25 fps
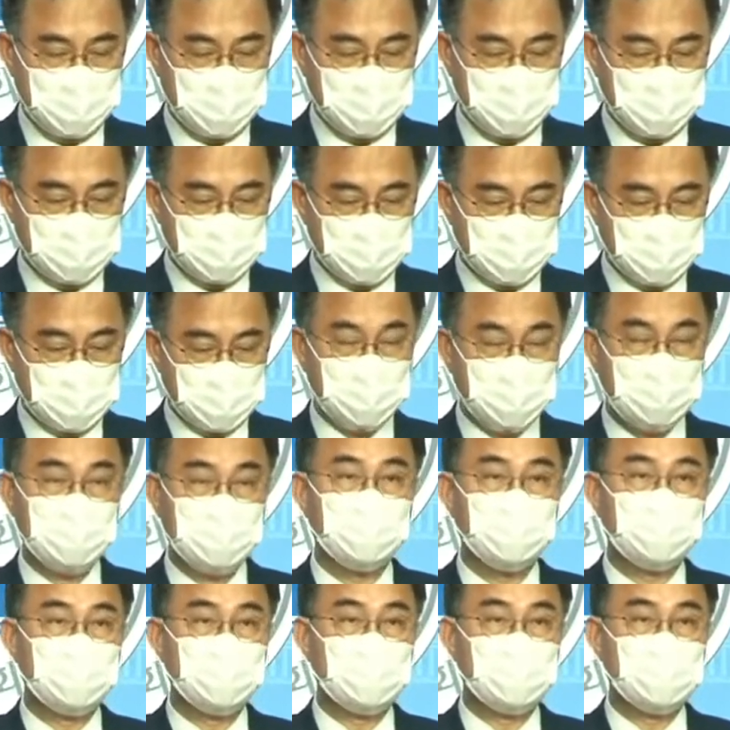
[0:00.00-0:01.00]
결산
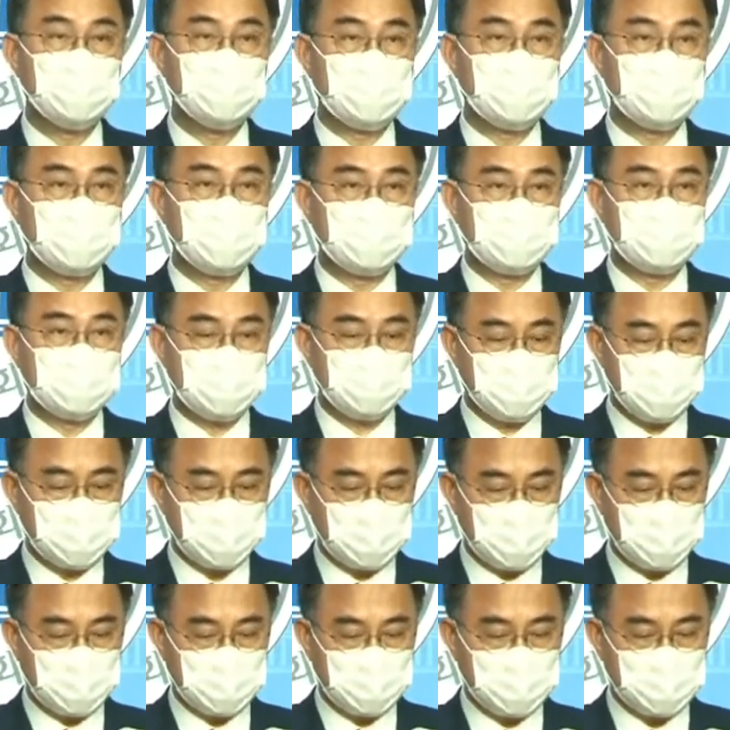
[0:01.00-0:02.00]
2019년 결산이
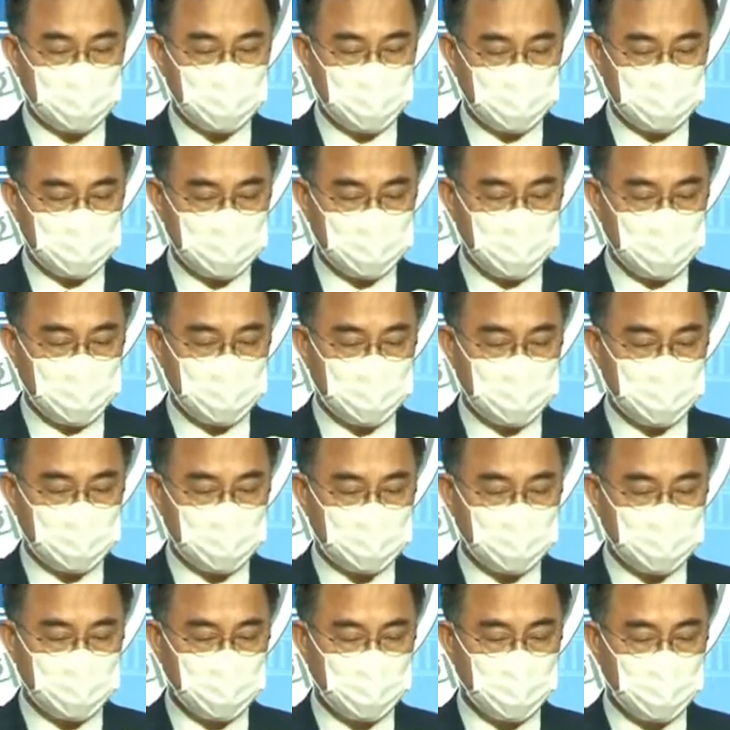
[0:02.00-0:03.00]
끝납니다. 결산 회의가
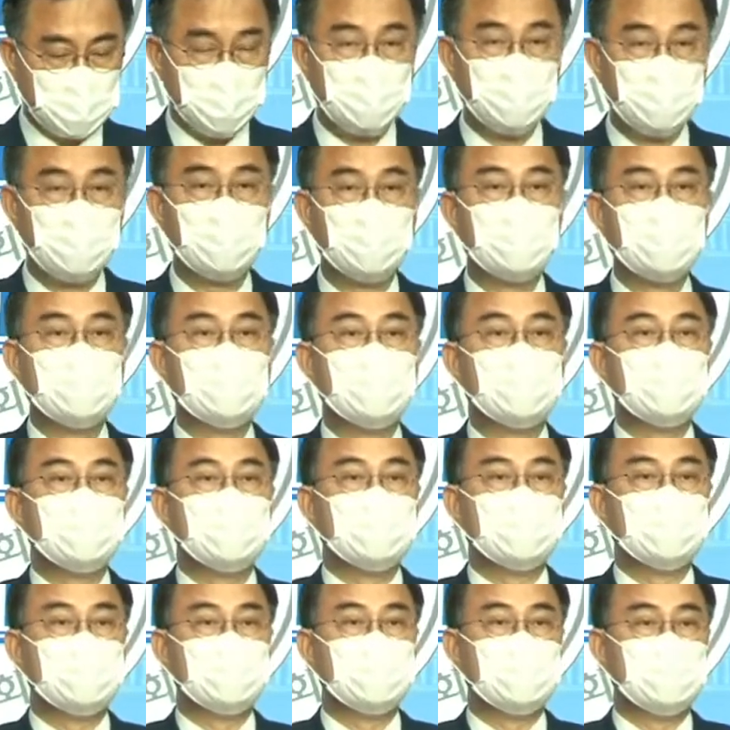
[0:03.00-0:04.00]
끝나고요.
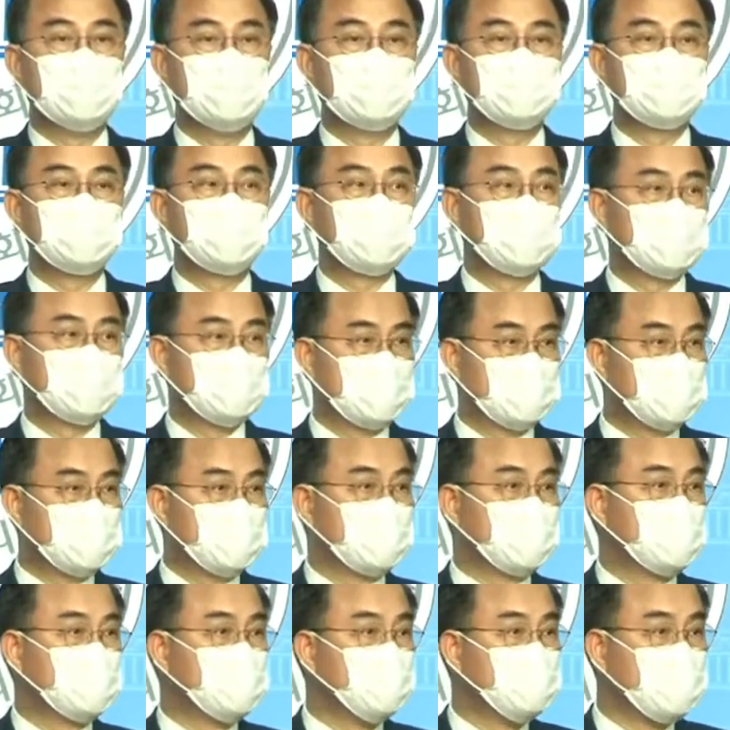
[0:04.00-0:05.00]
내일부터는 이제
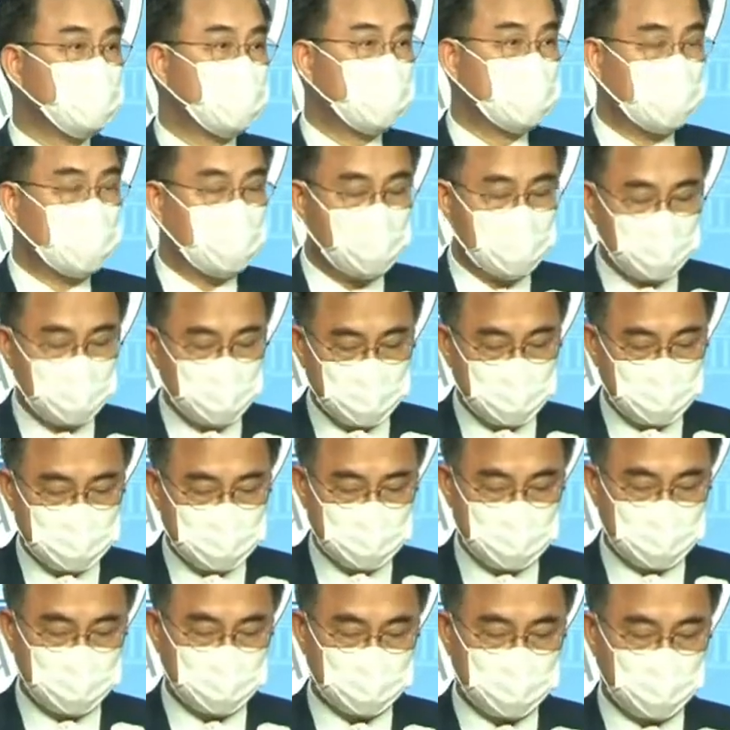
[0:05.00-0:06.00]
정기 국회가
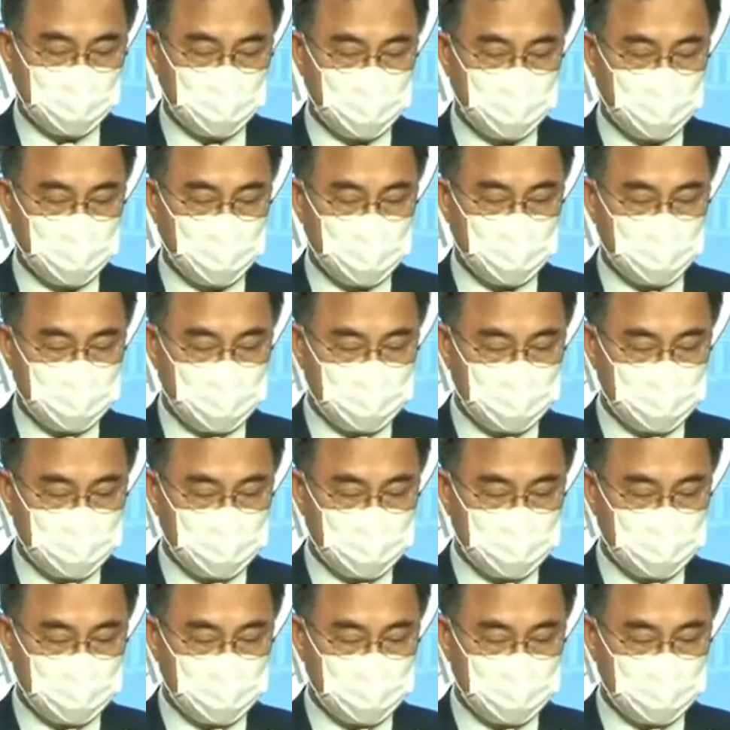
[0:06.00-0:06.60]
시작됩니다.